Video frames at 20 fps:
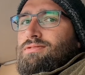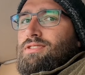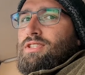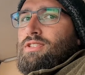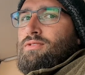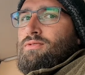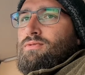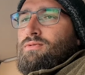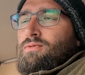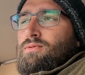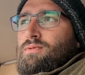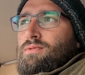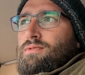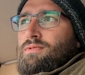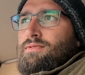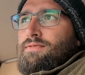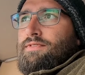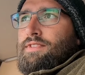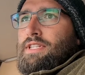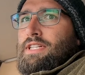Juhu,
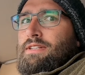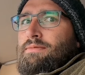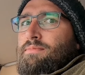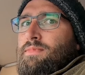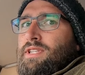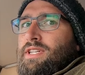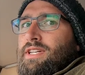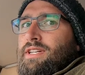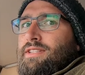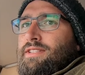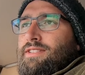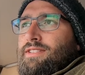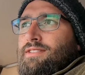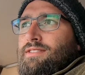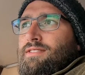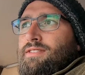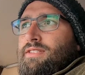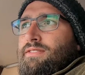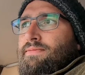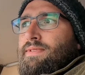wir lieben die Kälte,
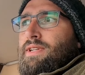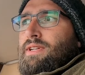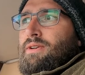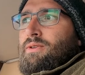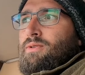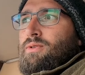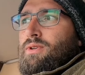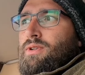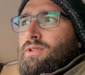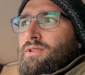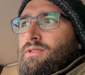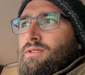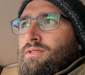Sven auch.